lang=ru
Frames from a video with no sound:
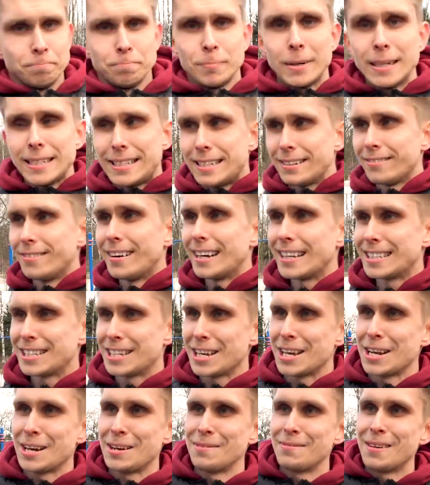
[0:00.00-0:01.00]

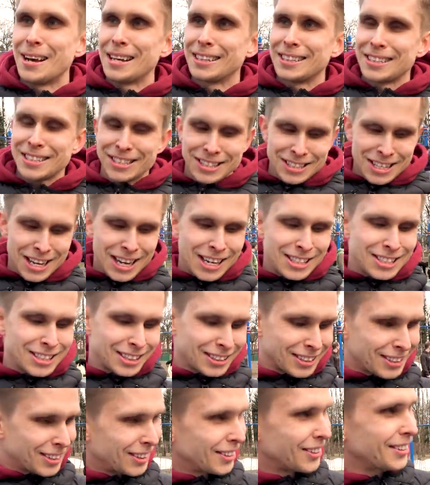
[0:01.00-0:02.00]
Мотивация, ребята,
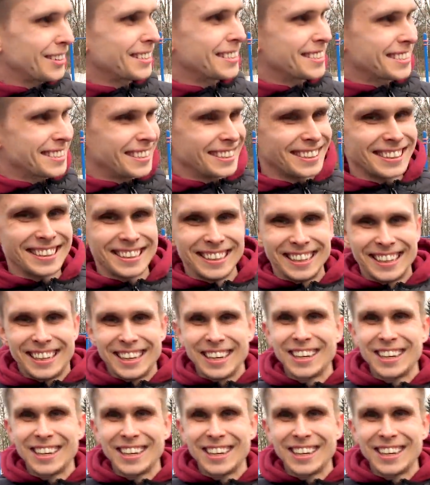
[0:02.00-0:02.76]
значит, кто не сделает,